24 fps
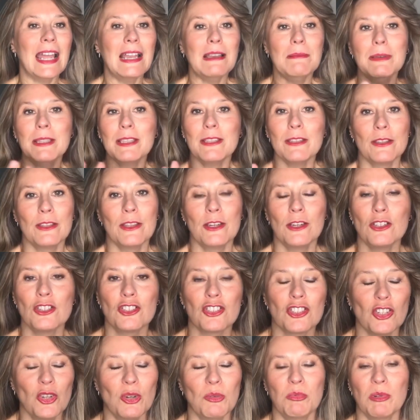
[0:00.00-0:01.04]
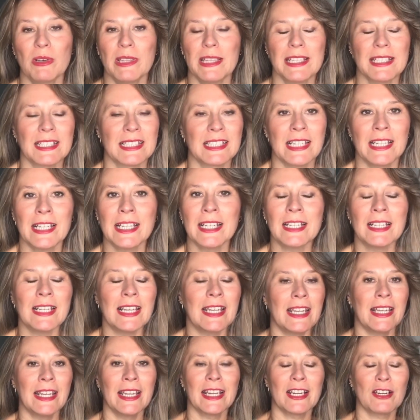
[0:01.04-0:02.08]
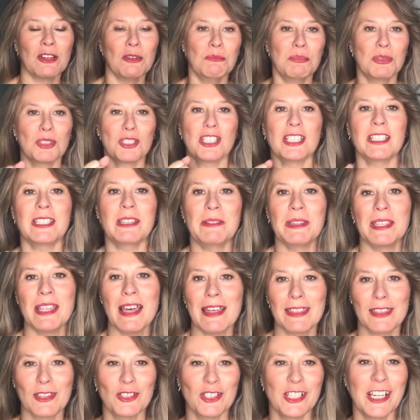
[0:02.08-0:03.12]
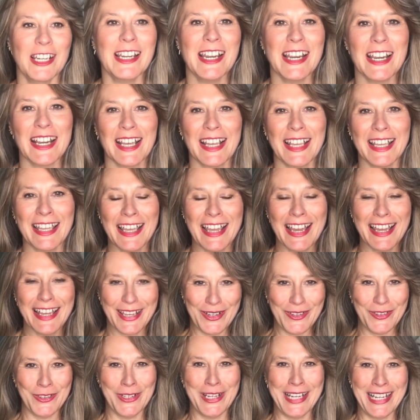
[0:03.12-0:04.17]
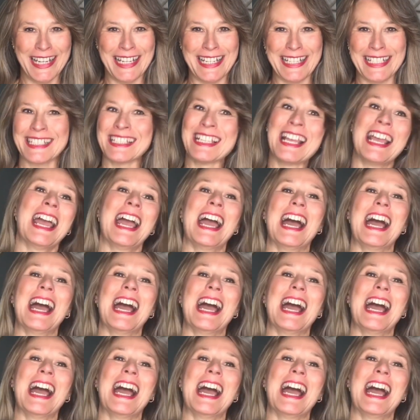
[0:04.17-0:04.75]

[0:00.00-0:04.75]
El vídeo de hoy solo puede ser eh, con positividad, con energía y con ganas.